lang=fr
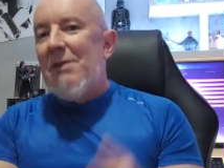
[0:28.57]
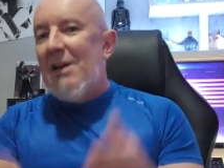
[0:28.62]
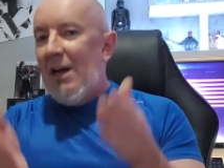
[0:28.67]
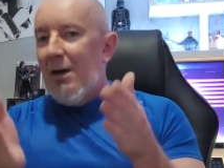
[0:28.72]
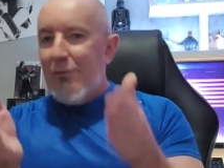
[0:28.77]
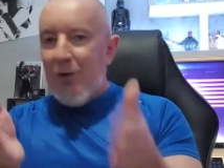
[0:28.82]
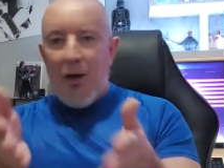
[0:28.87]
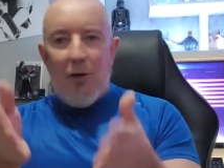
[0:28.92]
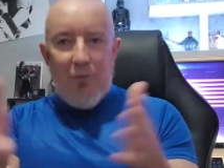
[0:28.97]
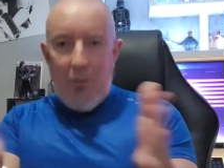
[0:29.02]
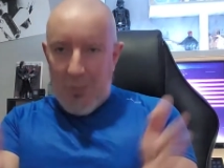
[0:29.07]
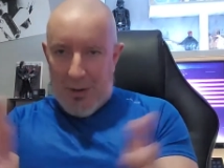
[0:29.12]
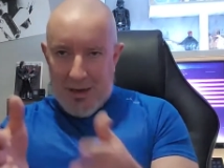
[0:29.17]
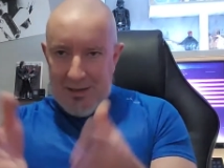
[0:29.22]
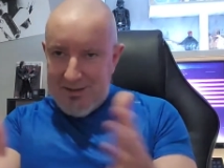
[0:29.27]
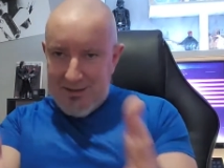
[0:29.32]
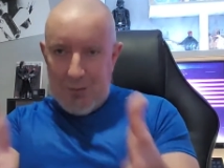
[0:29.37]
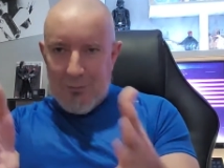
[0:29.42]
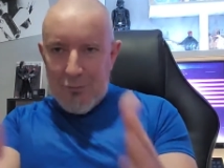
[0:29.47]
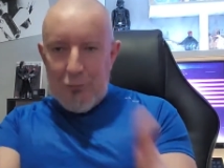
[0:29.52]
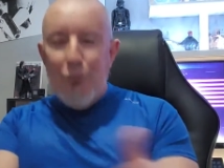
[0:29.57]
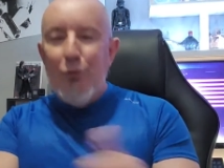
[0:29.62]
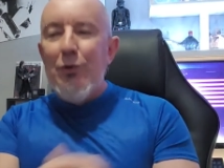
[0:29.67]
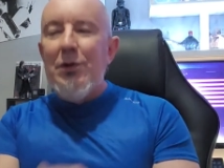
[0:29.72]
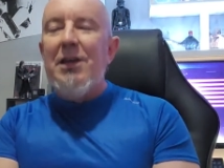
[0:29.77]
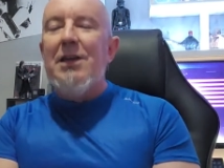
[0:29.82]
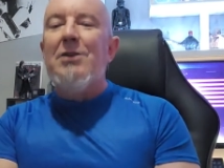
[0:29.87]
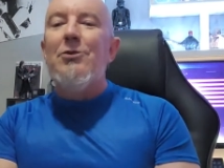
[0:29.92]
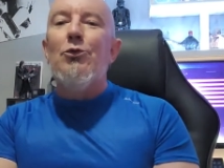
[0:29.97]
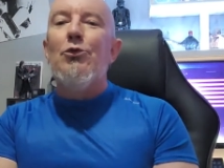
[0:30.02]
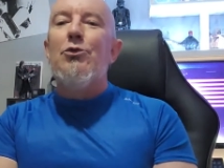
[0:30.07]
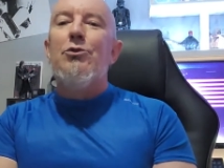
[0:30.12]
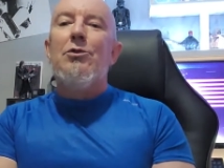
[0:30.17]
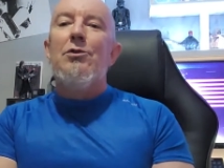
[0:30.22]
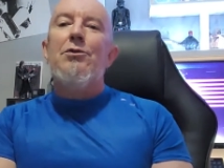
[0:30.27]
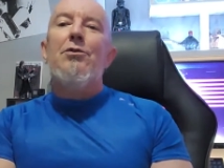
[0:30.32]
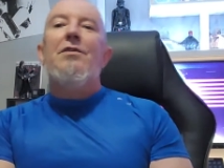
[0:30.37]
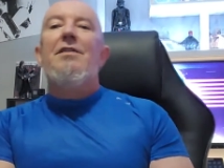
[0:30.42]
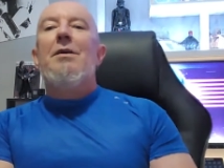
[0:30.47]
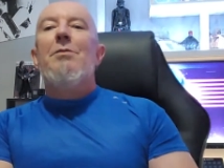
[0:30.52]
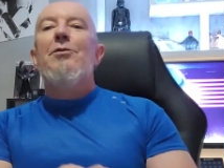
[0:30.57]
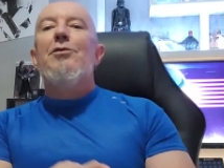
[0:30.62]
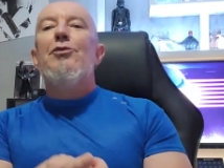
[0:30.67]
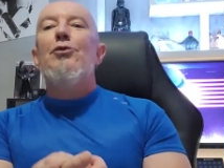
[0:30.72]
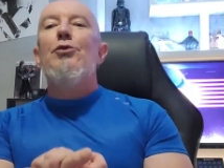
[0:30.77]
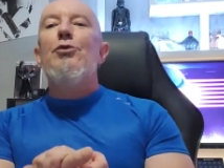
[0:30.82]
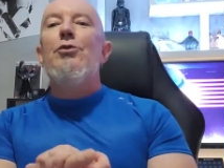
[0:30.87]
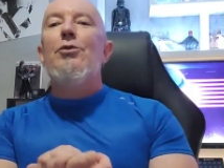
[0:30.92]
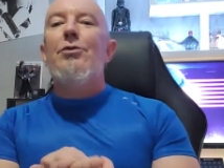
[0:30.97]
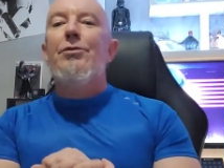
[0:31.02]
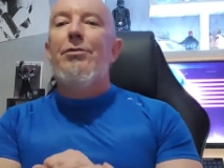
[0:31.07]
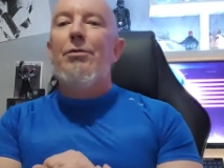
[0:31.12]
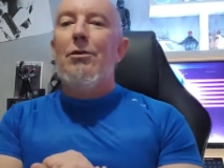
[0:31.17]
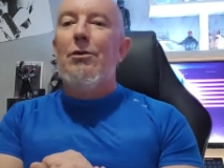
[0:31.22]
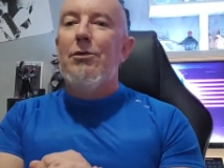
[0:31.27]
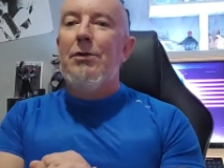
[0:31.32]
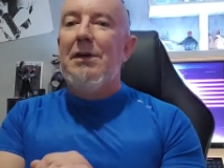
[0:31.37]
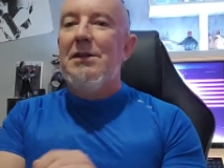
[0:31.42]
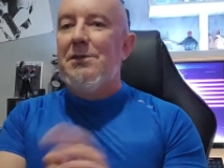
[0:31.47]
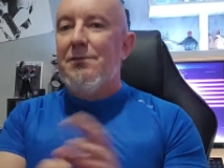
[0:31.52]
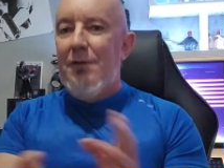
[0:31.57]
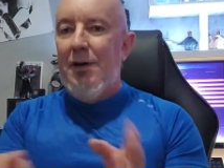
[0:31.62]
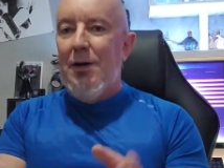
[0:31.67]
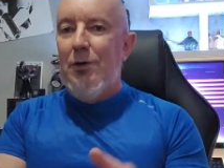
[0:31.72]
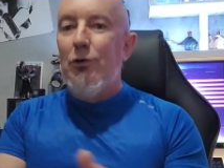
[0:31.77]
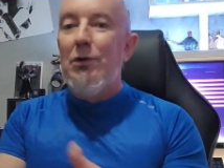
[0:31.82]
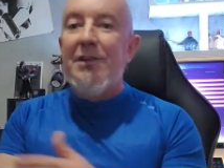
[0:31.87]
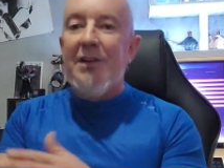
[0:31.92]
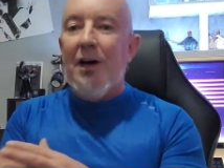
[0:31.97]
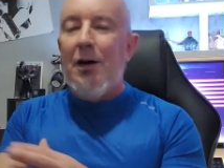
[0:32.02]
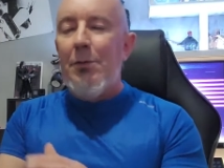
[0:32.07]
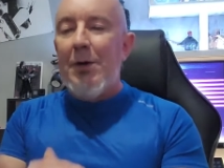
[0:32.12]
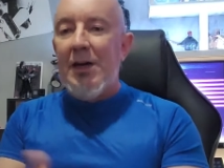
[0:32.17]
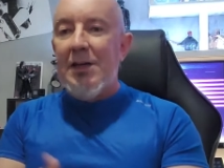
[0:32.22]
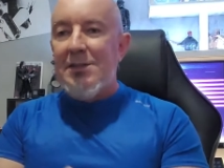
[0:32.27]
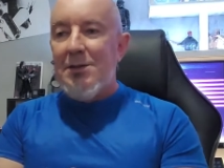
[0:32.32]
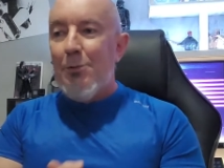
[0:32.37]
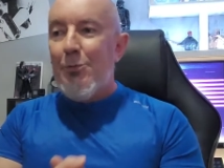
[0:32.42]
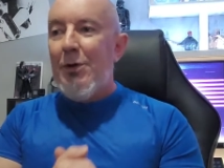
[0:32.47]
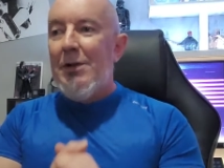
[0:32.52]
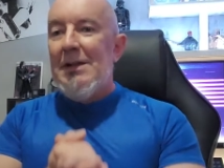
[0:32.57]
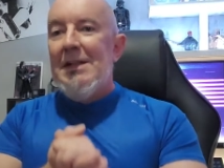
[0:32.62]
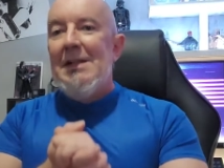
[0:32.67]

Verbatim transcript: mais là voilà on va parler de Samsung, et donc euh, sur Samsung, sur le S20 Ultra par exemple,